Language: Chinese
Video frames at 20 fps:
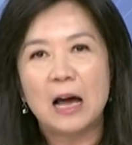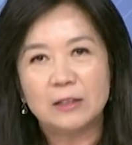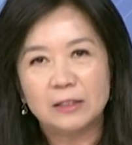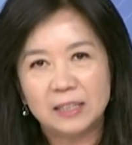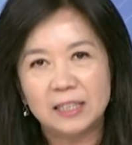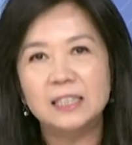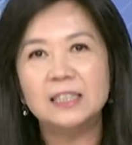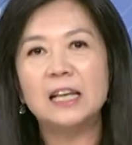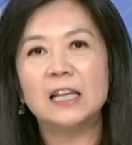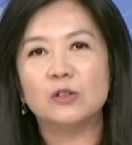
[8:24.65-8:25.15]

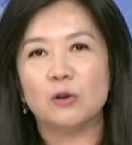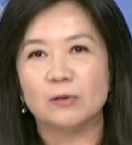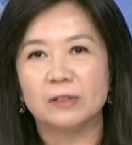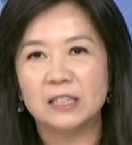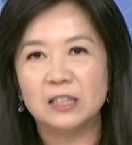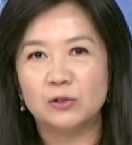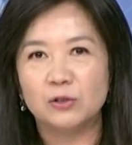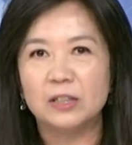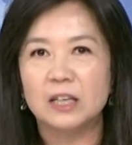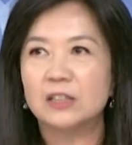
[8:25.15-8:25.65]
市政总
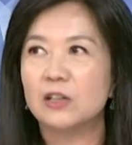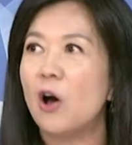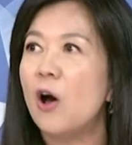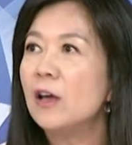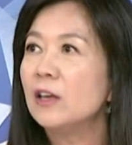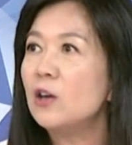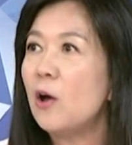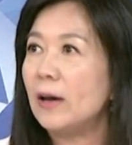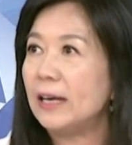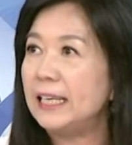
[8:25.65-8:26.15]
咨询的时候，
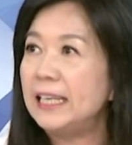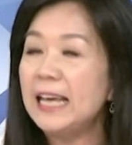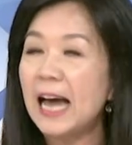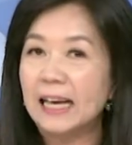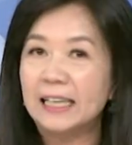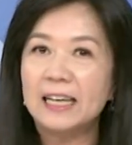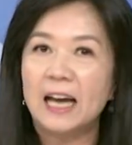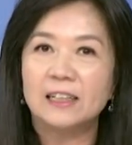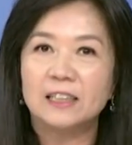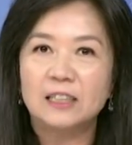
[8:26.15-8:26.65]
要一
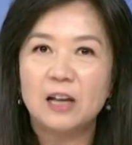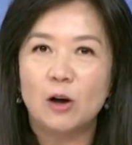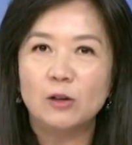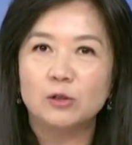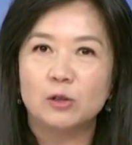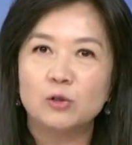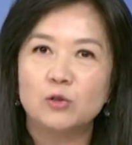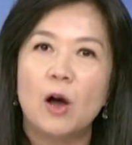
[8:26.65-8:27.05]
样一样的要求，